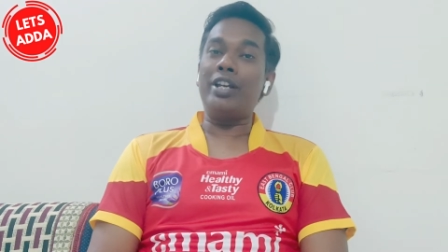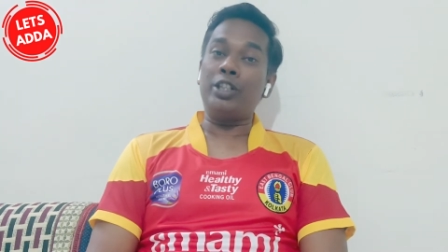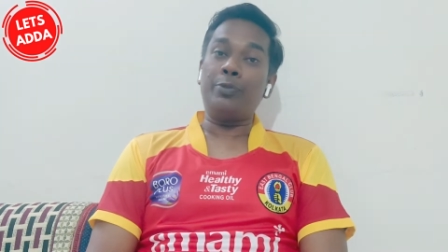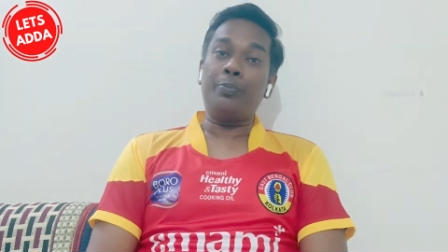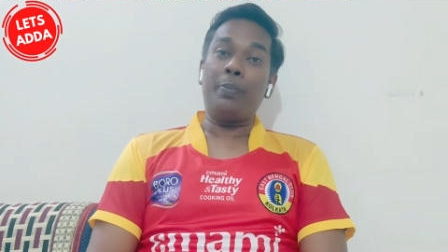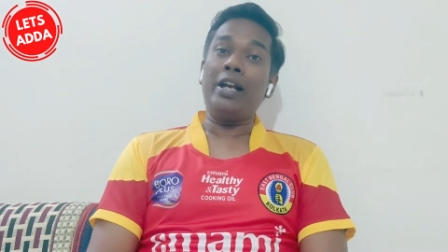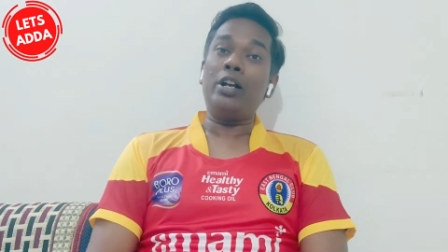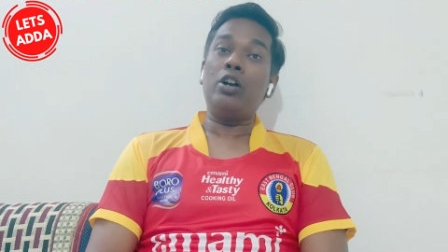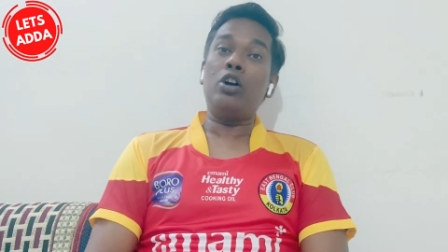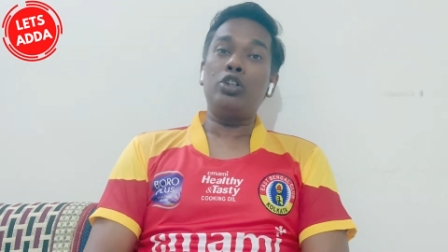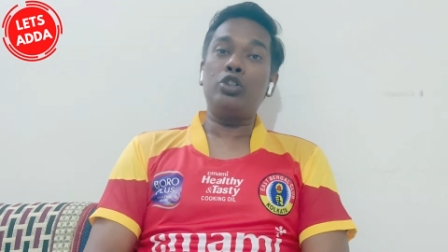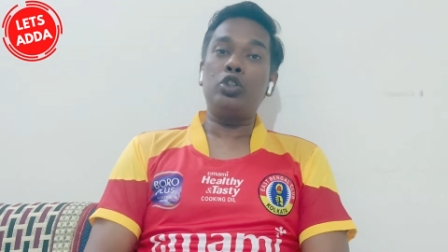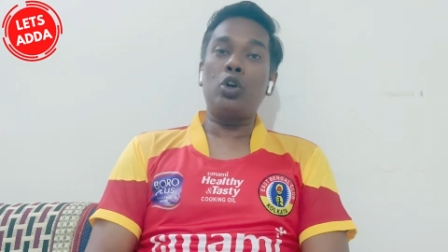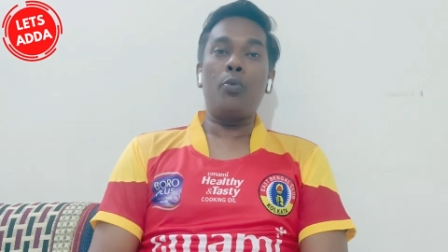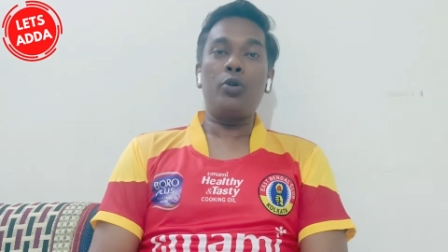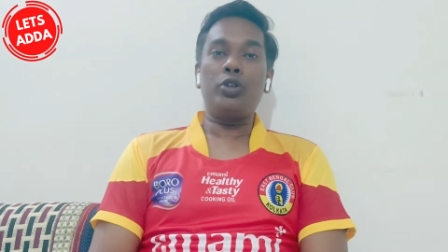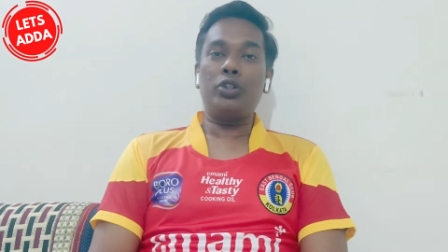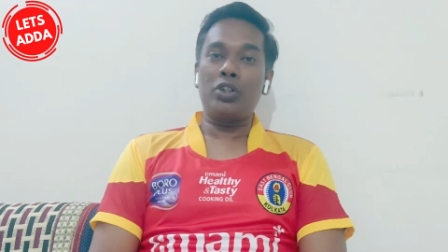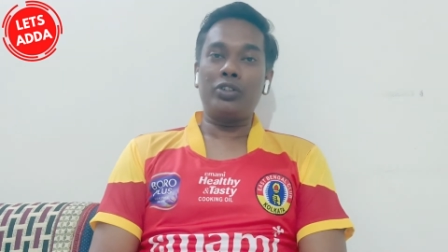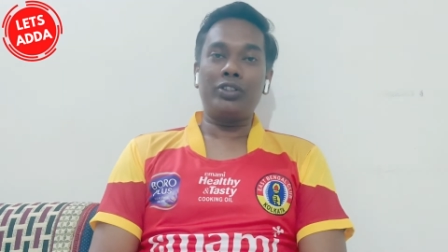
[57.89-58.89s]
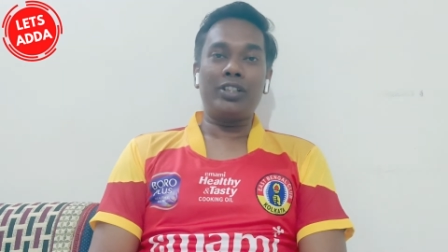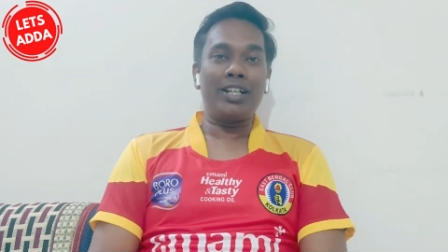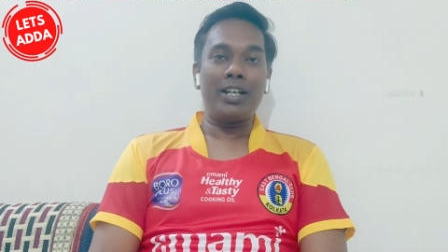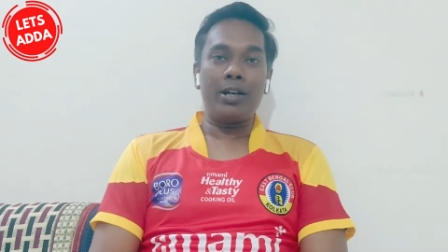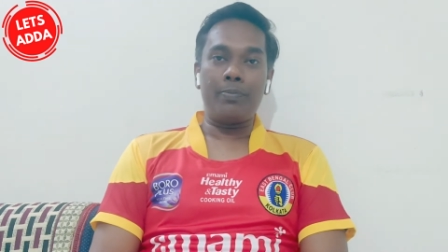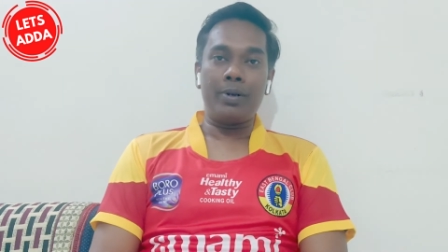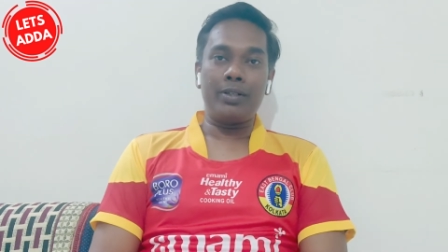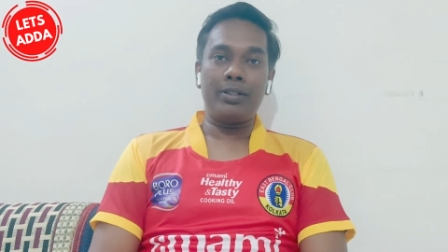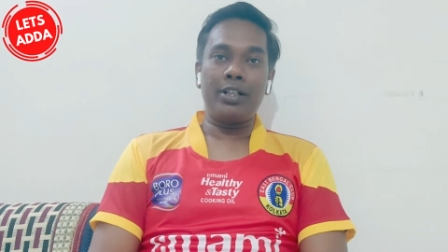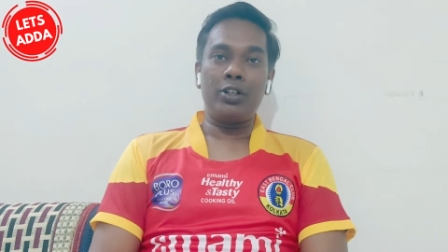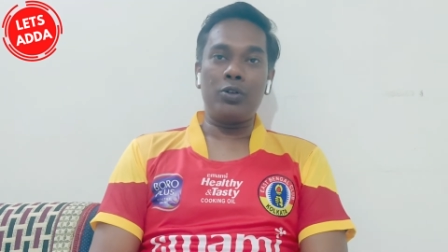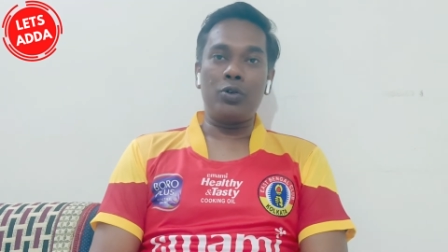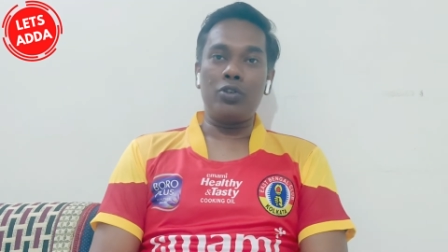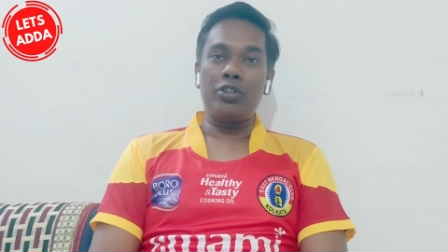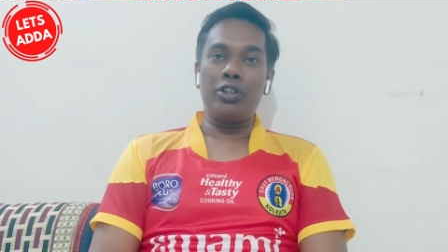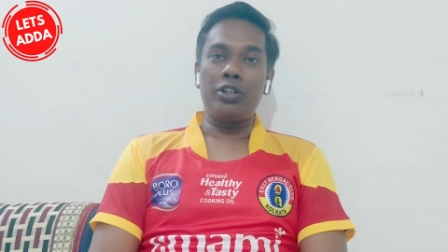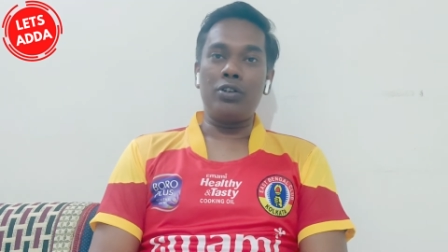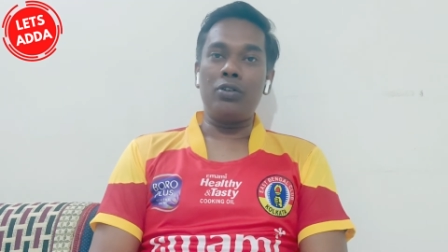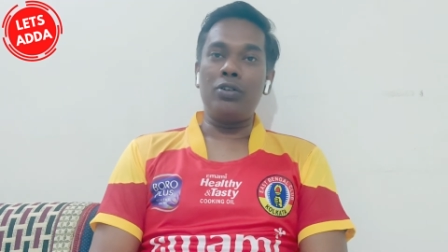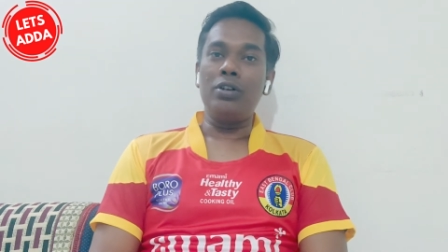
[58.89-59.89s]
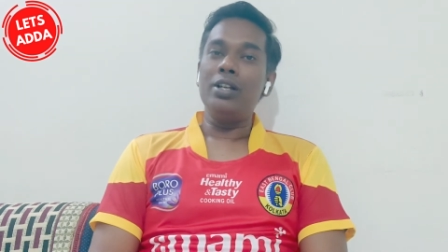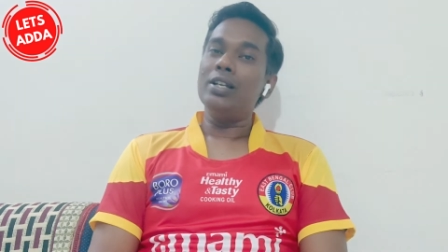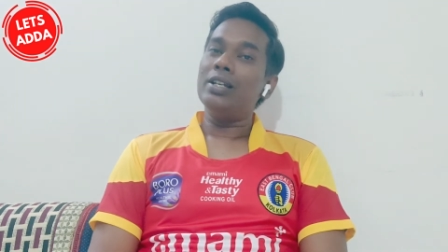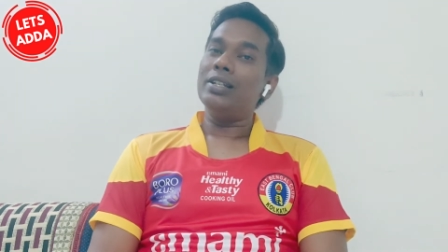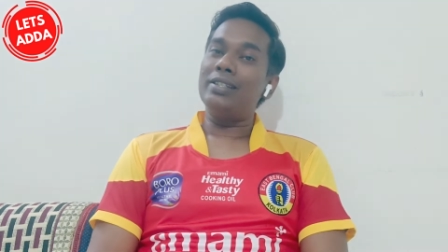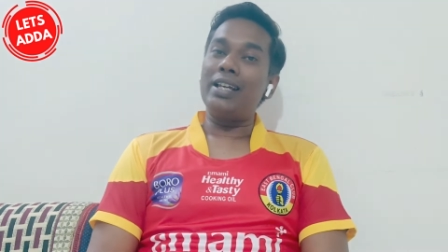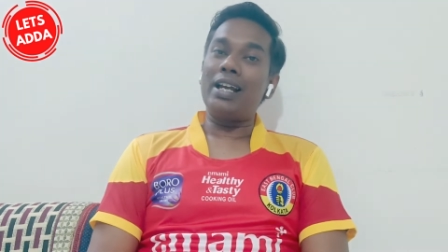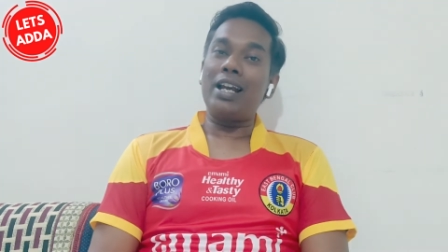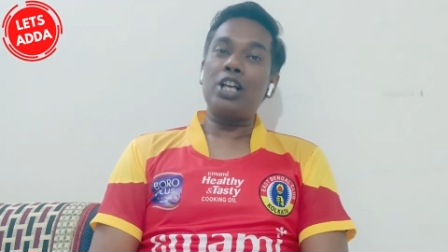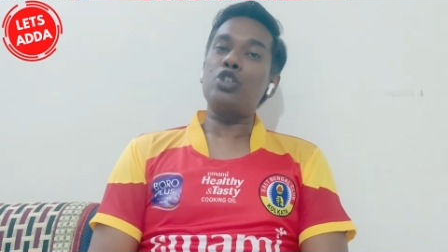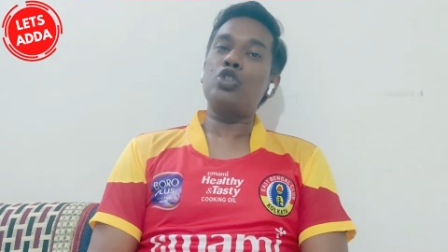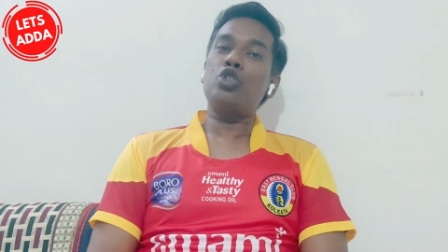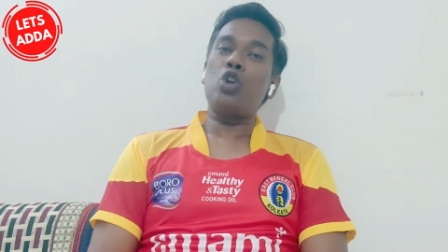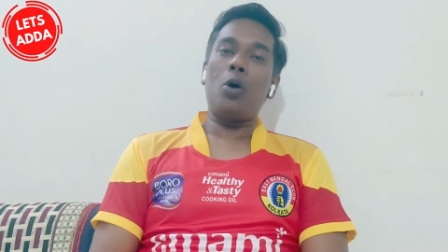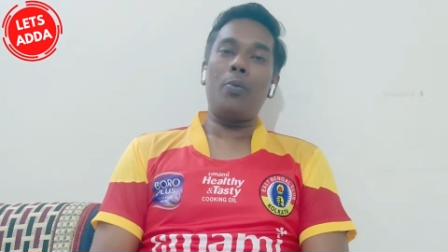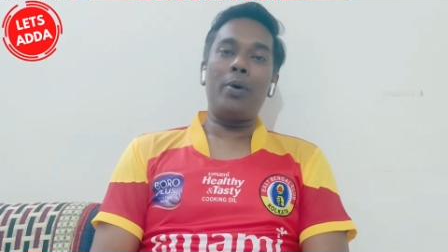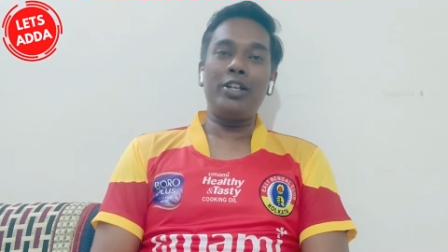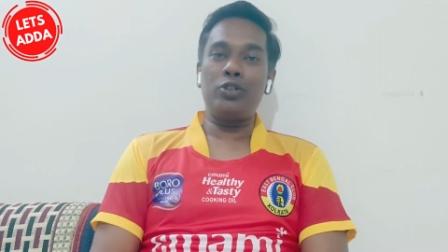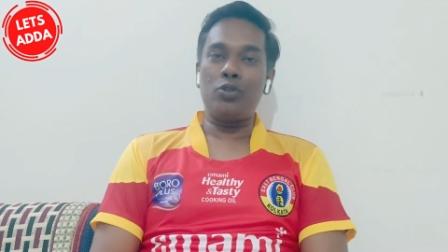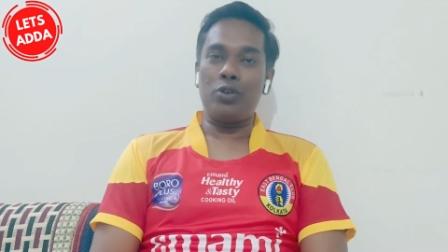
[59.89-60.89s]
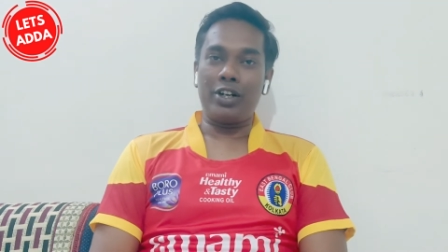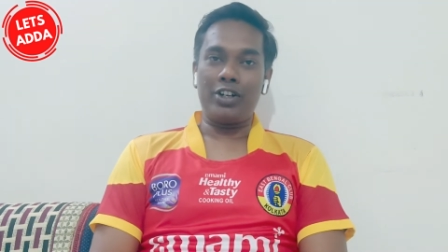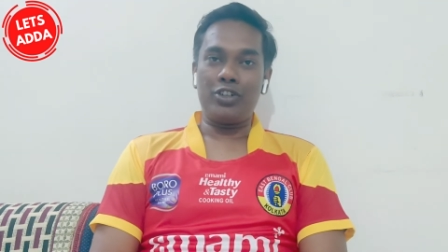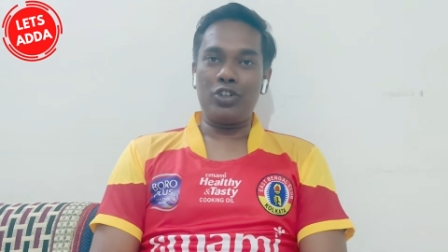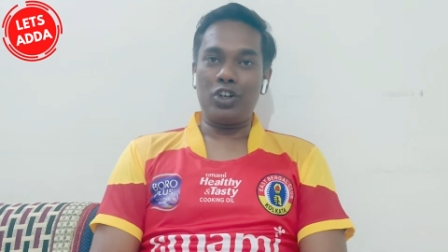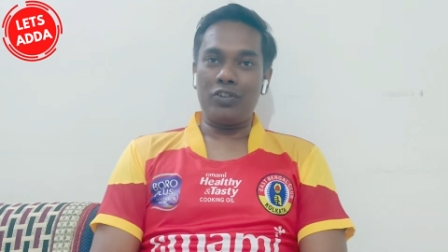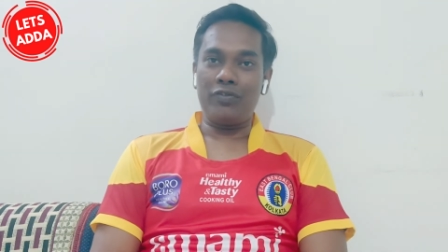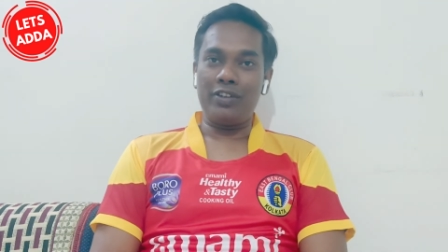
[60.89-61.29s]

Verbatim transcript: ইস্ট বেঙ্গল সমর্থকদের রিপ্রেজেন্ট করছিল যারা সবাই চোখের জল